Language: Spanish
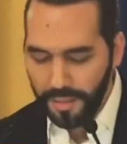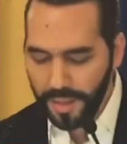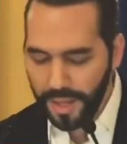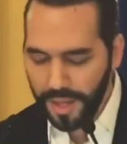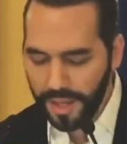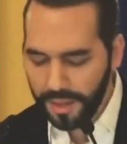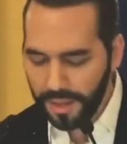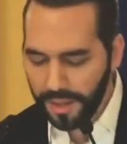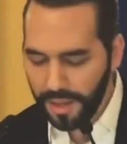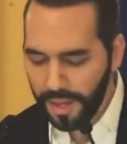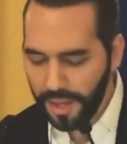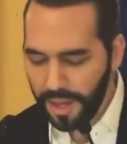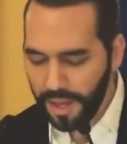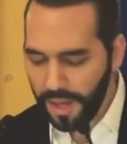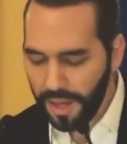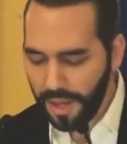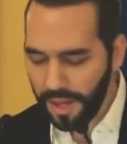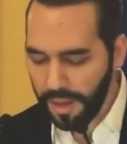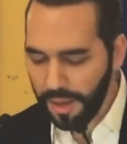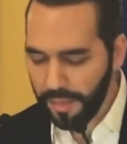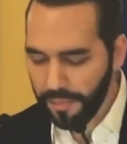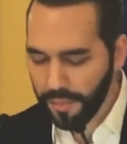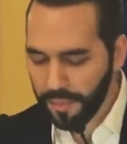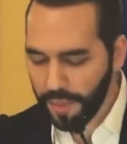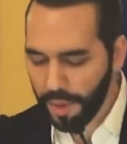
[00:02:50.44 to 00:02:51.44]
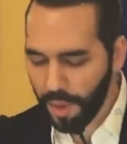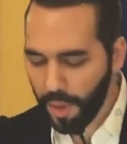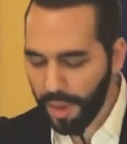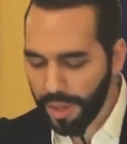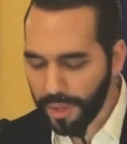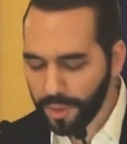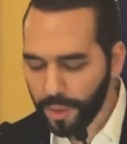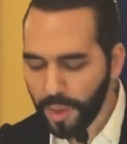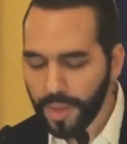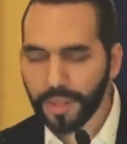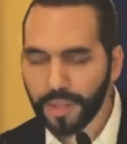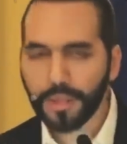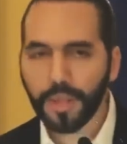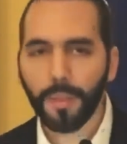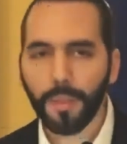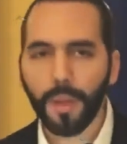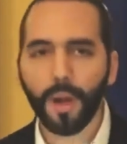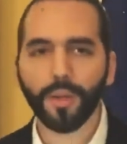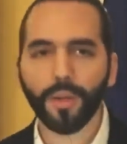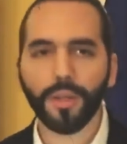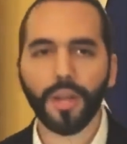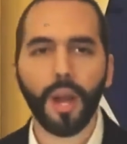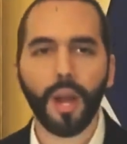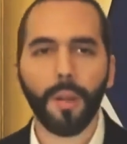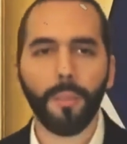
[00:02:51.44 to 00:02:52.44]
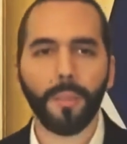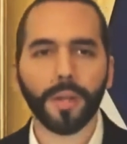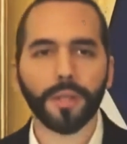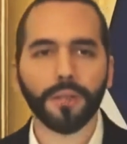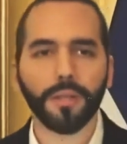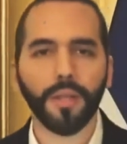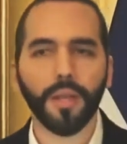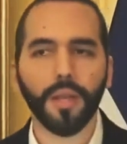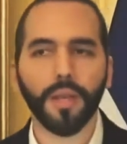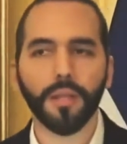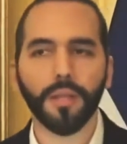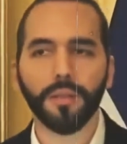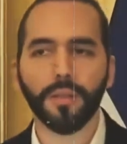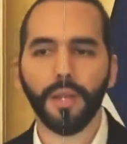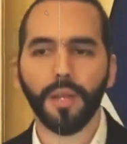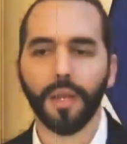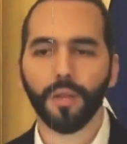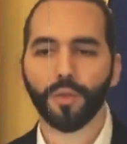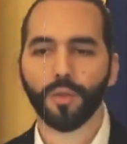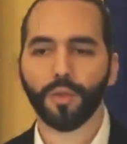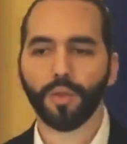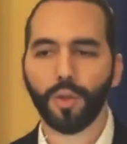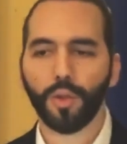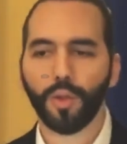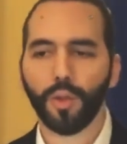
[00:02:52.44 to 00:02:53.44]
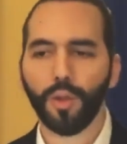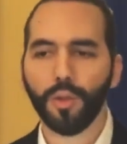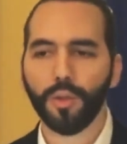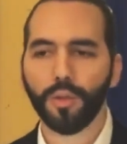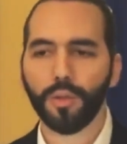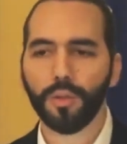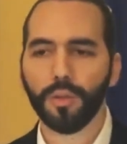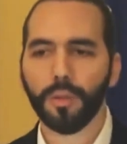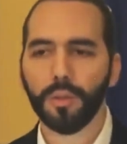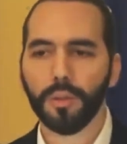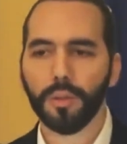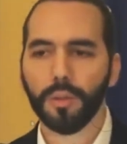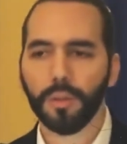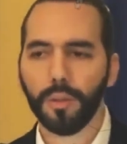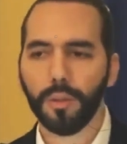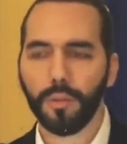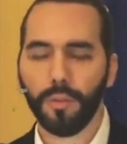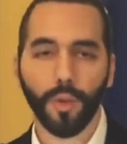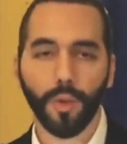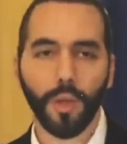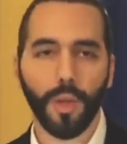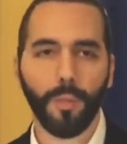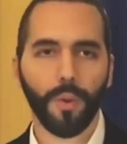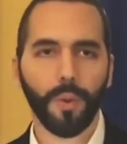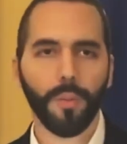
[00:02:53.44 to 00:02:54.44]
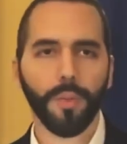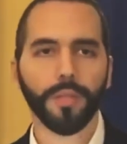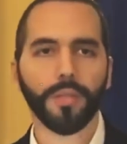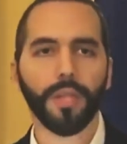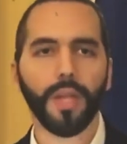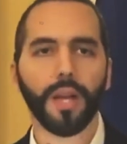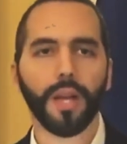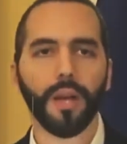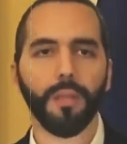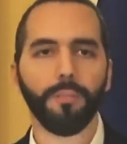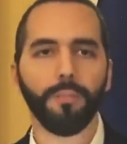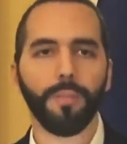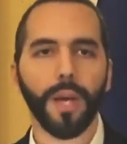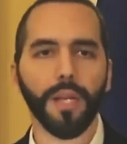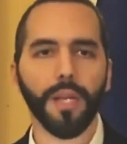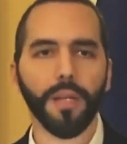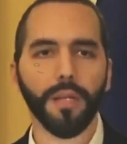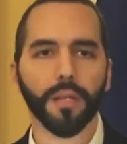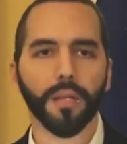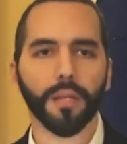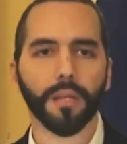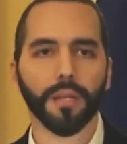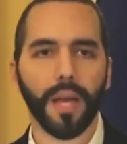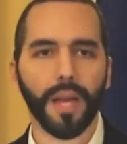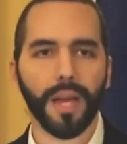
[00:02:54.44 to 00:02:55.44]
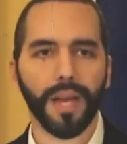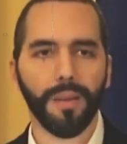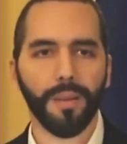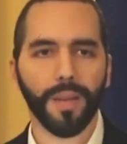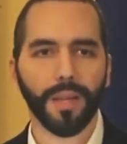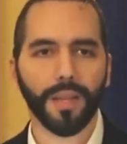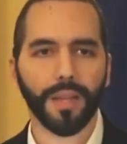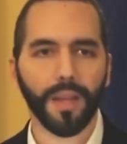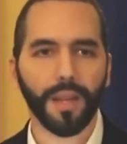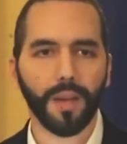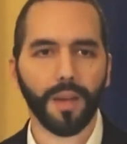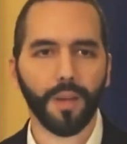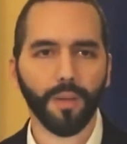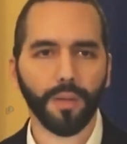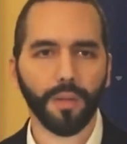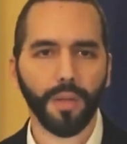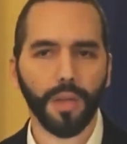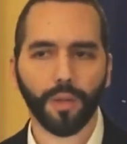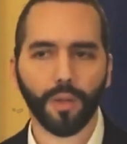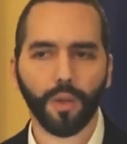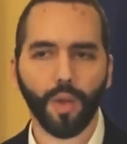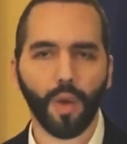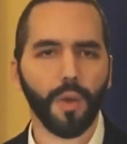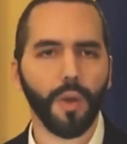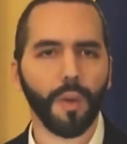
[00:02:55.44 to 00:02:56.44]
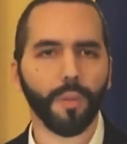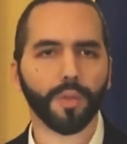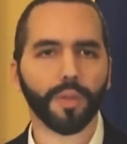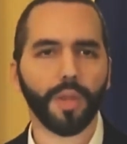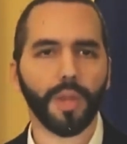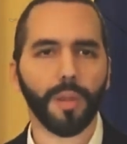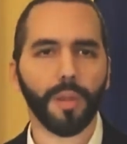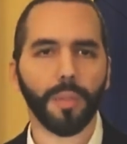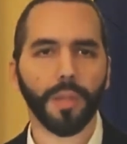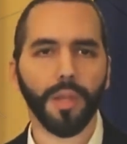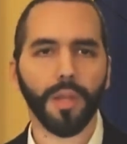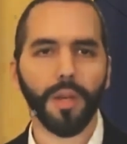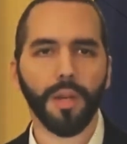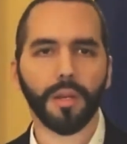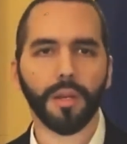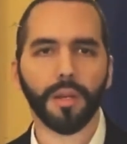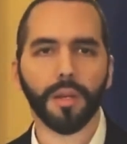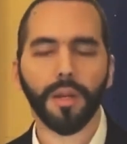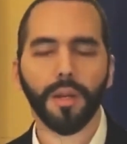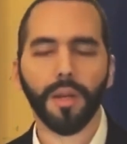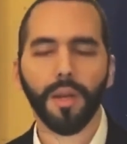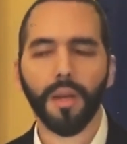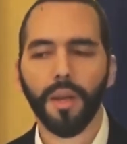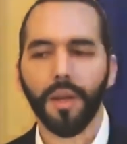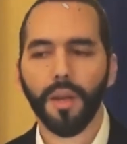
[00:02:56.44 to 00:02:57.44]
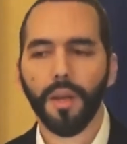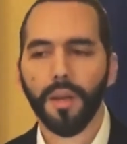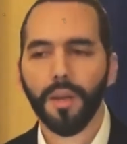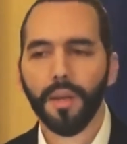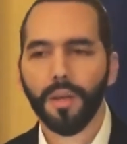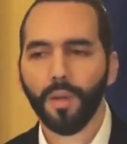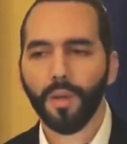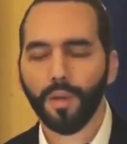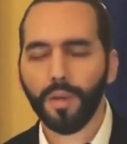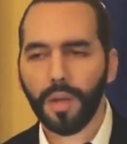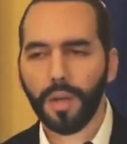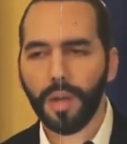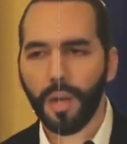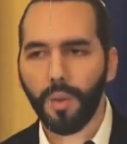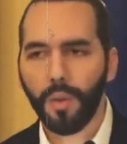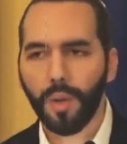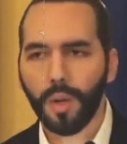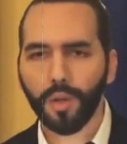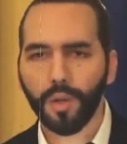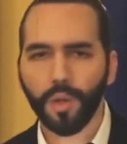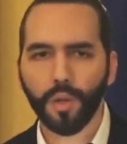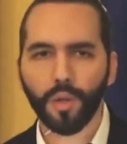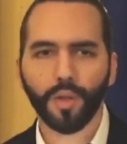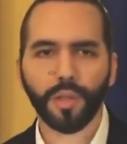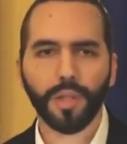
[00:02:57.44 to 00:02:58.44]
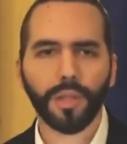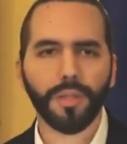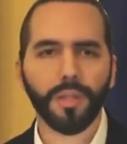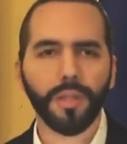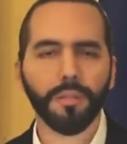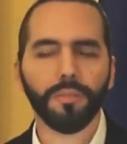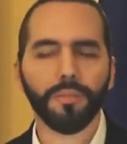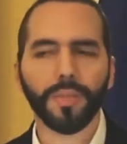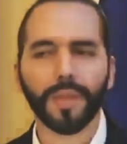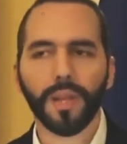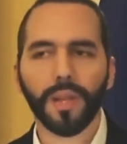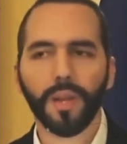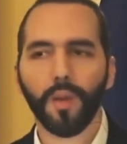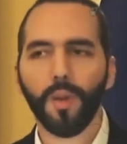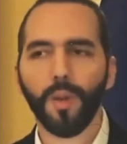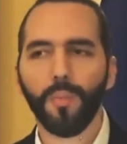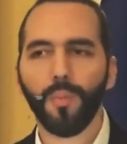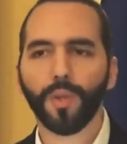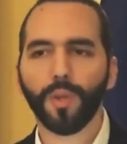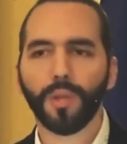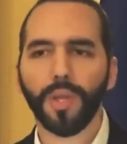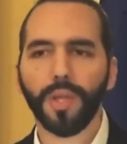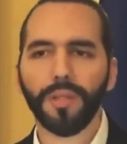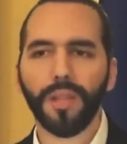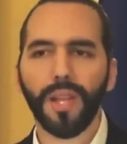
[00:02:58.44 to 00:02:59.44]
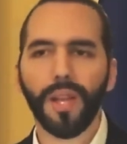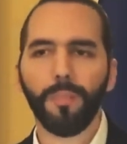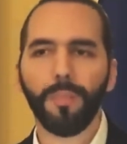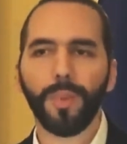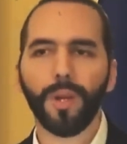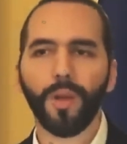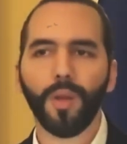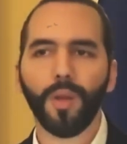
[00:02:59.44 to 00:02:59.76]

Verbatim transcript: Bien, eh, los gastos reservados de la presidencia, nosotros fue una promesa de campaña de eliminarlos y de hecho lo vamos a eliminar. Yo te recuerdo, no sé si lo importante del